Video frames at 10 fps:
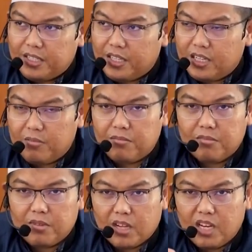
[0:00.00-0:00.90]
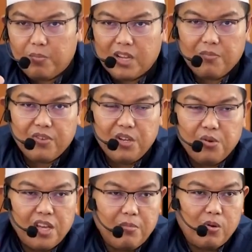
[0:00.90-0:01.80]
kirim klip-klip
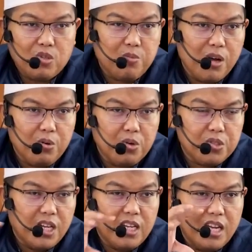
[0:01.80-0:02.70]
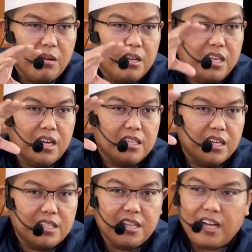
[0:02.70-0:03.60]
video yang bagus-bagus dari yang yang
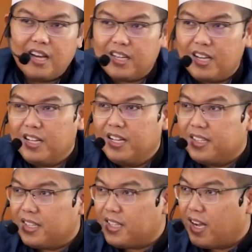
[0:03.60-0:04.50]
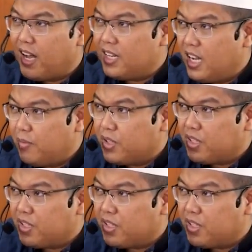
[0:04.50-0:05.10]
yang sederhana tentang adab,